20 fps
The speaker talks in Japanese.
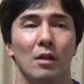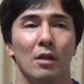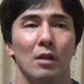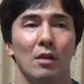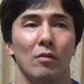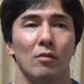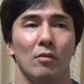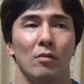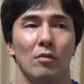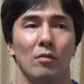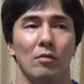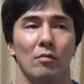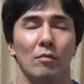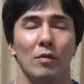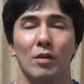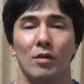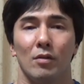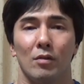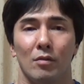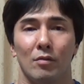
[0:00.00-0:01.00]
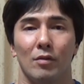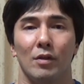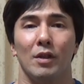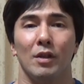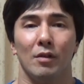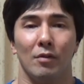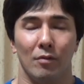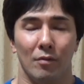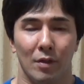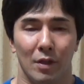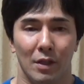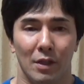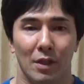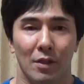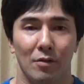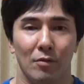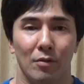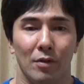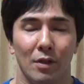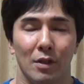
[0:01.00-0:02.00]
あの、まあ、トレーニングの解
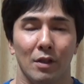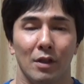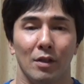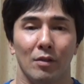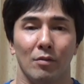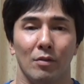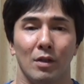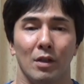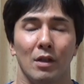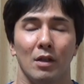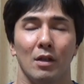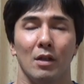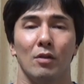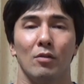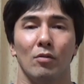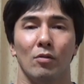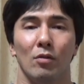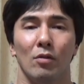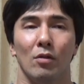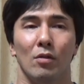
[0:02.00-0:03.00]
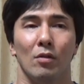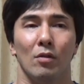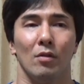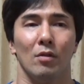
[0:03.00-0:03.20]
説動画だったりとか、あと、